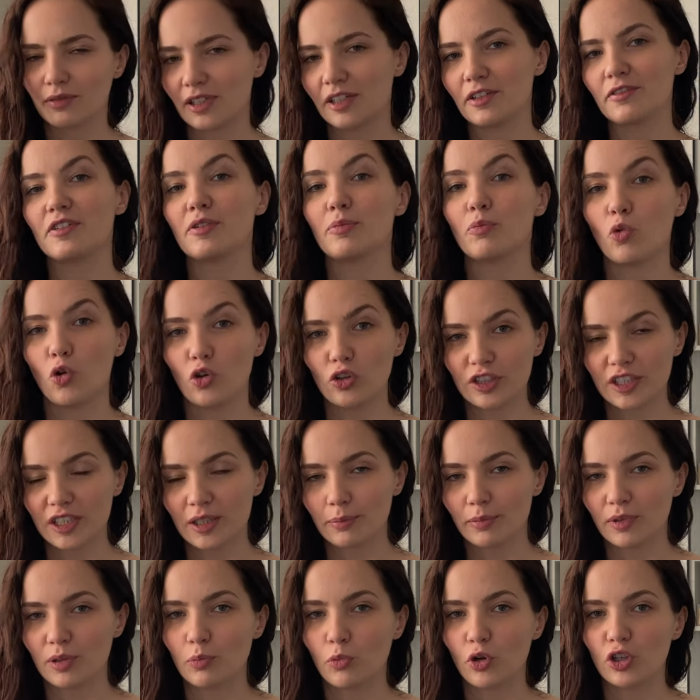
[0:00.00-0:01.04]
в кофемолке
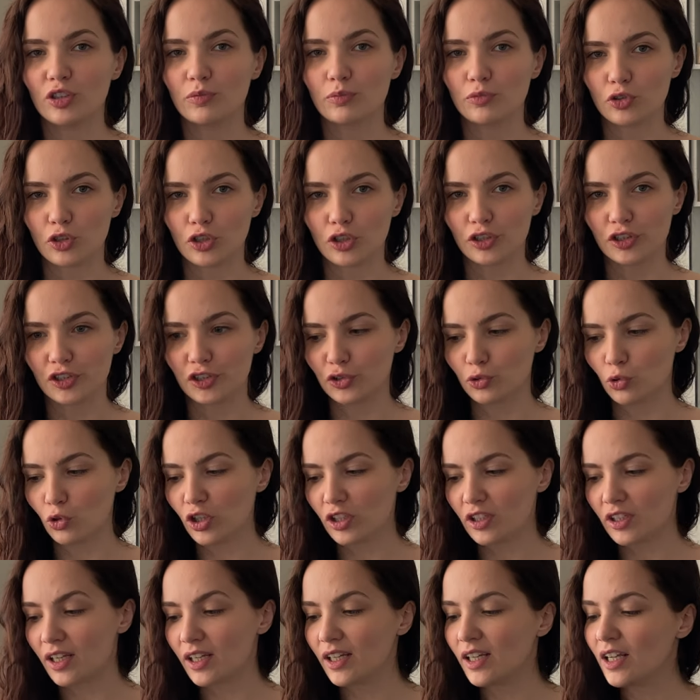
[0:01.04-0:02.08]
мы молим только
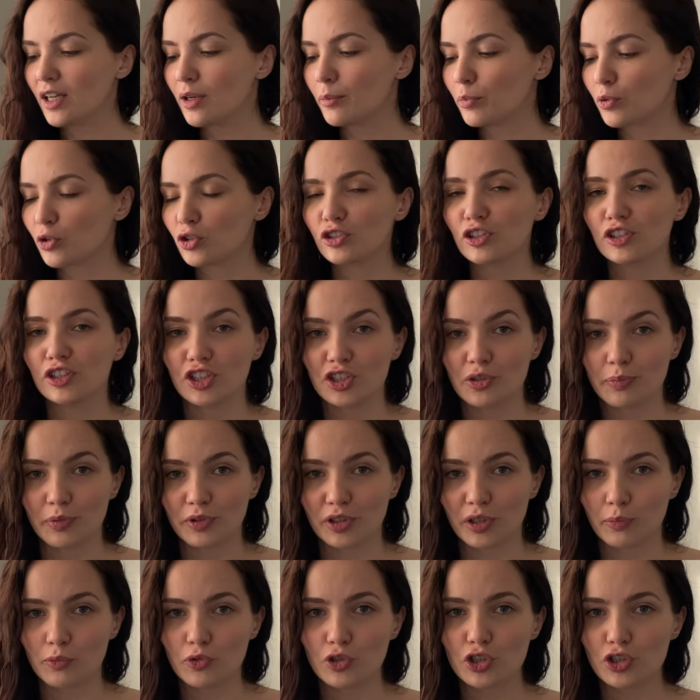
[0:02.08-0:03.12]
зерна, просто даже
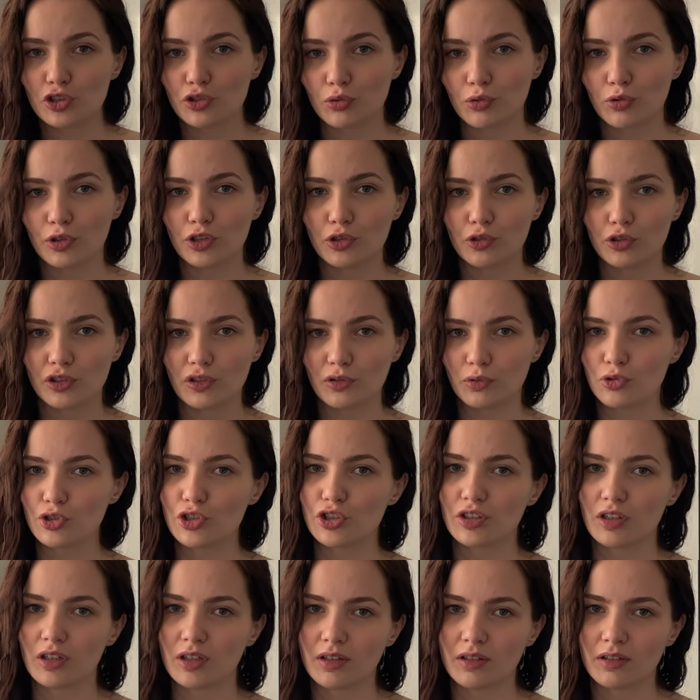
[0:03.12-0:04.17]
потому, что ее не нужно